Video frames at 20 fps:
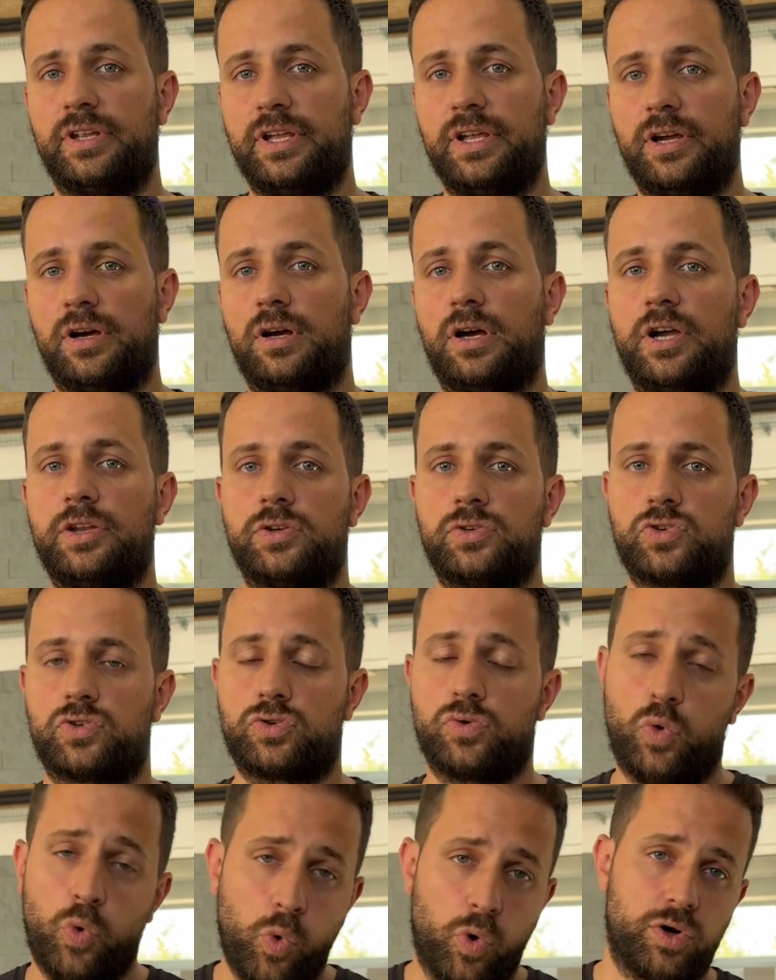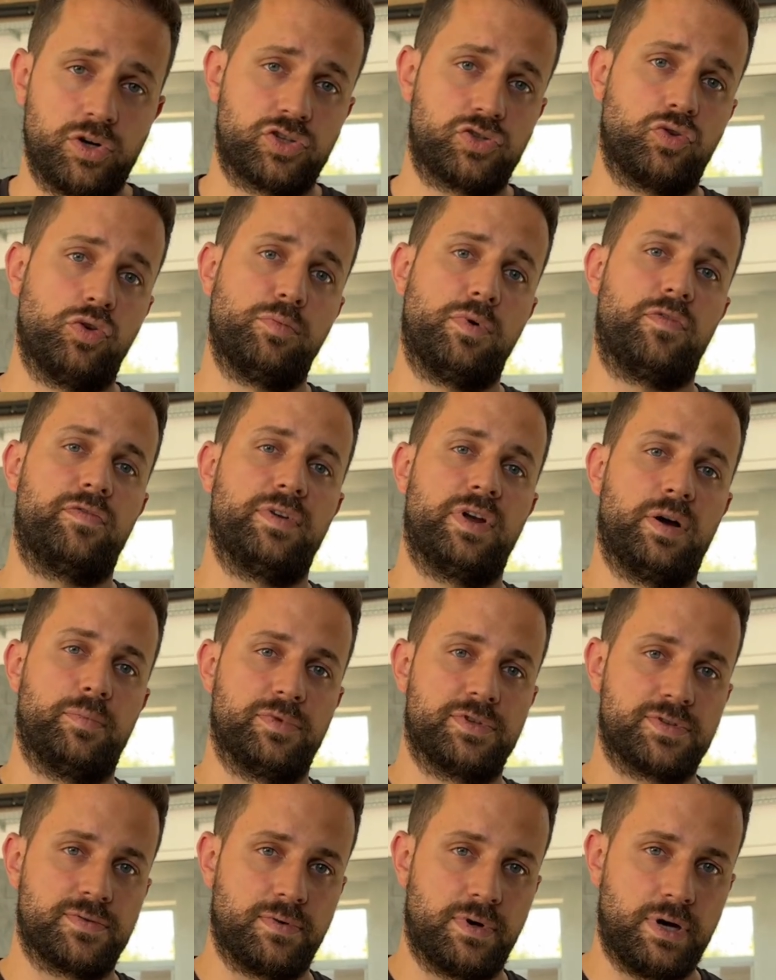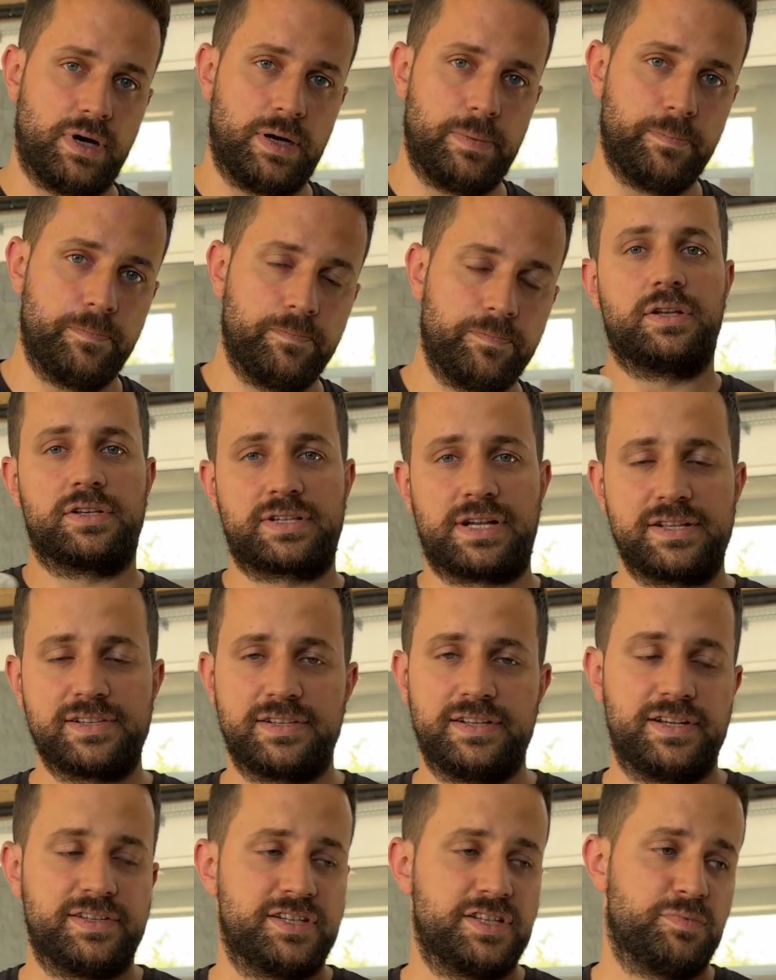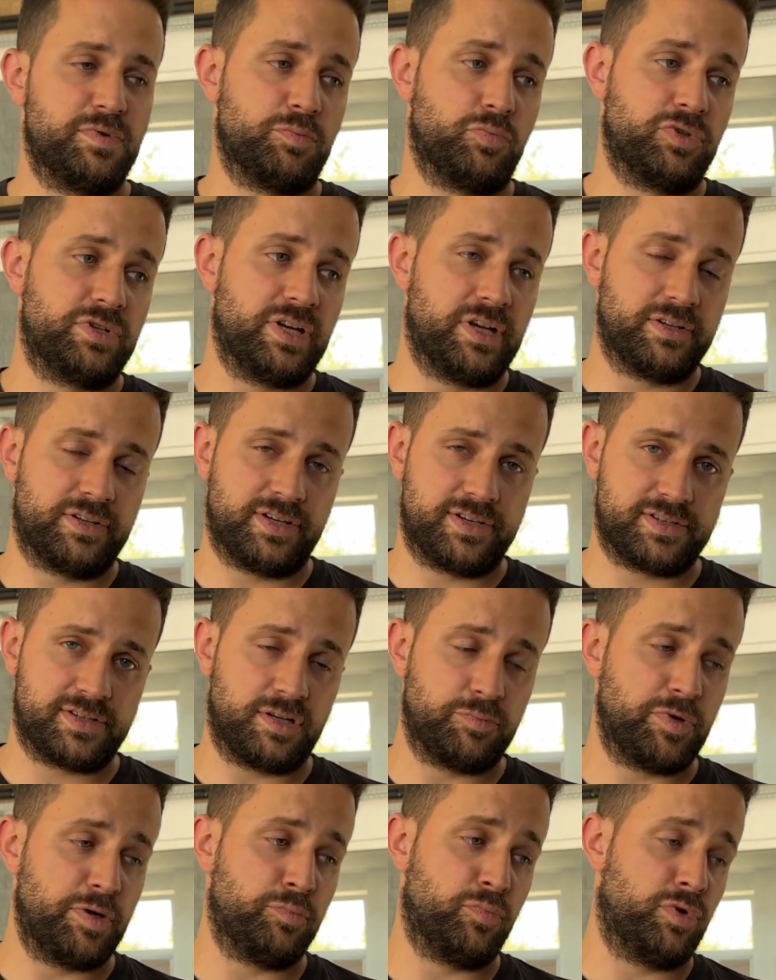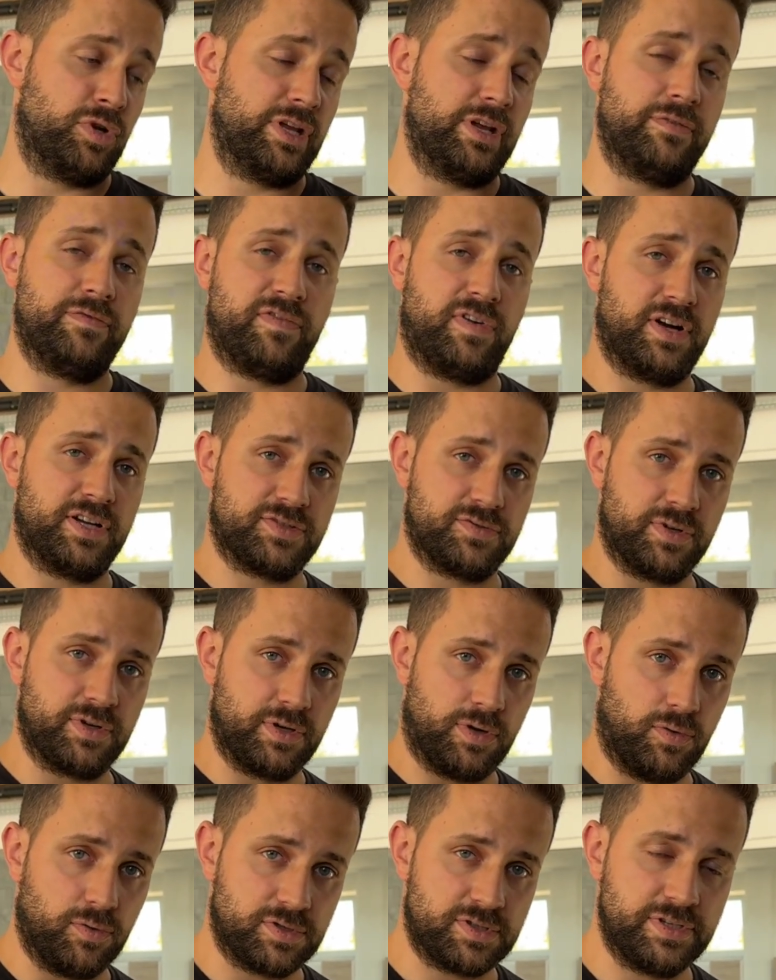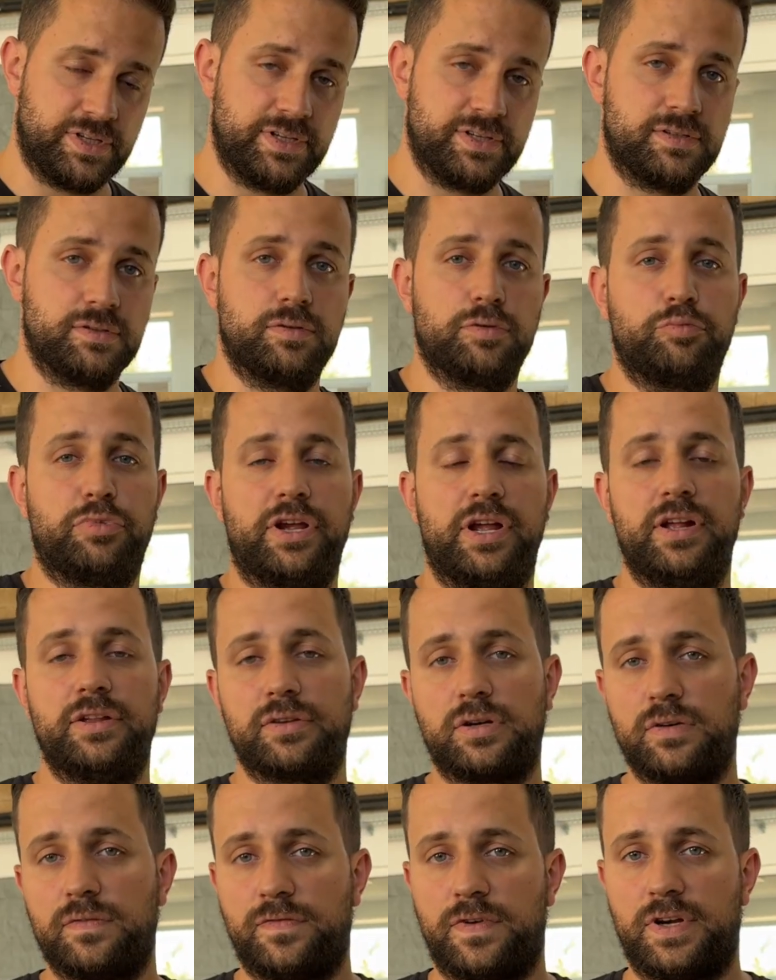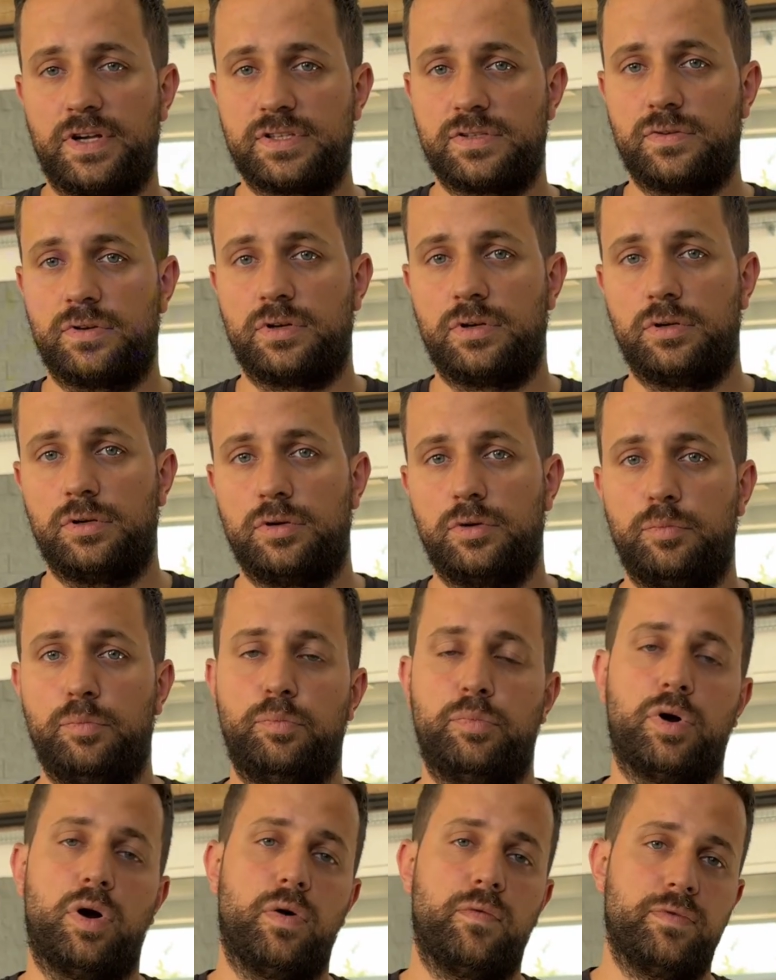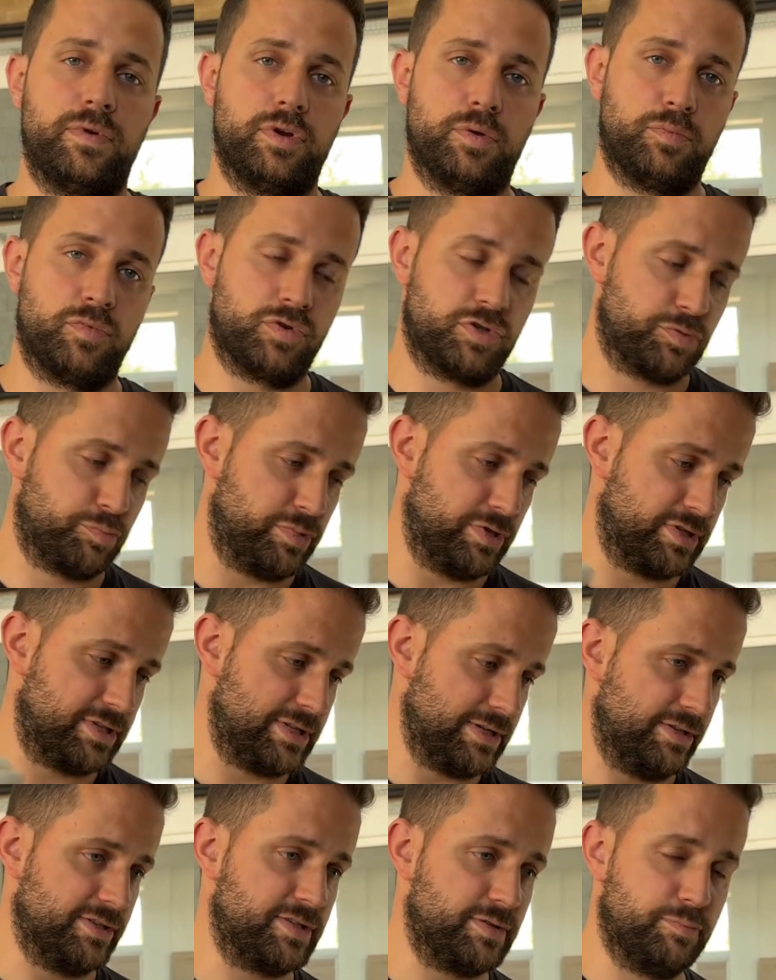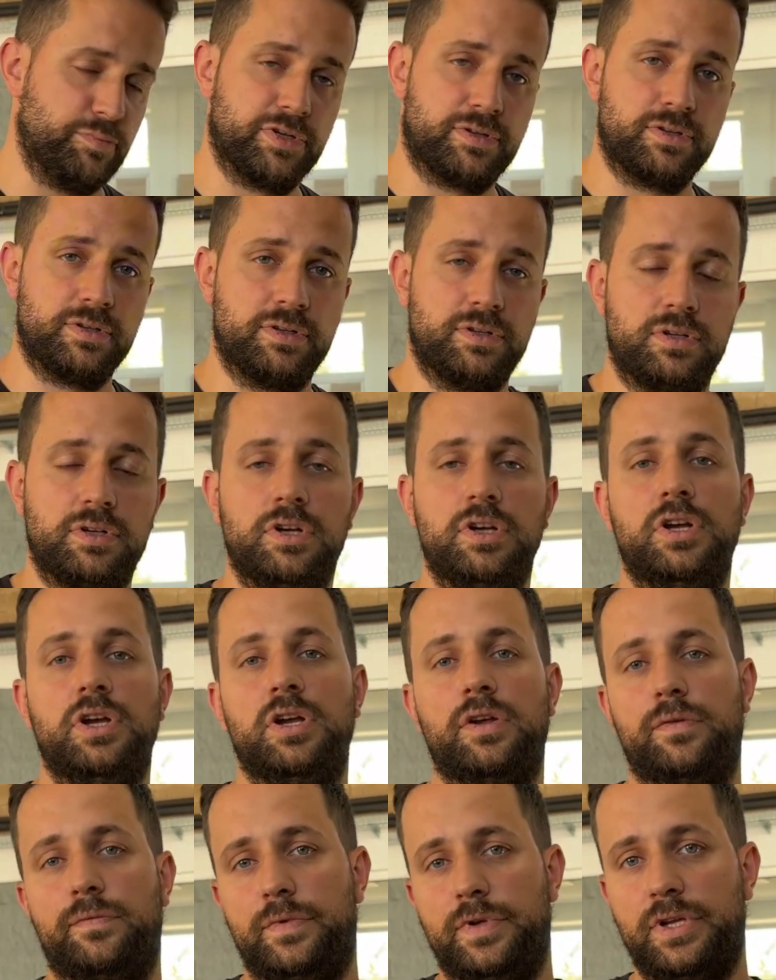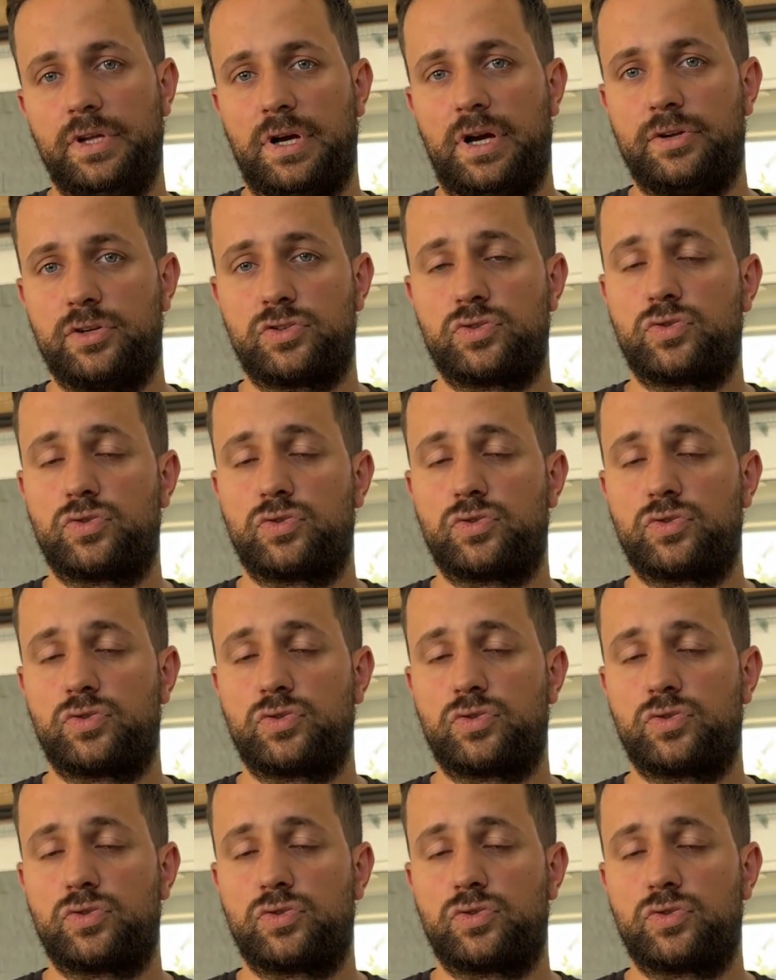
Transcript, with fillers: eher, eine hohe Stromaufnahme zu haben. Das Ganze lässt sich mit modernen Testern bei modernen Fahrzeugen auslesen. Bei älteren Fahrzeugen brauchen wir noch spezielles Mittel wie eine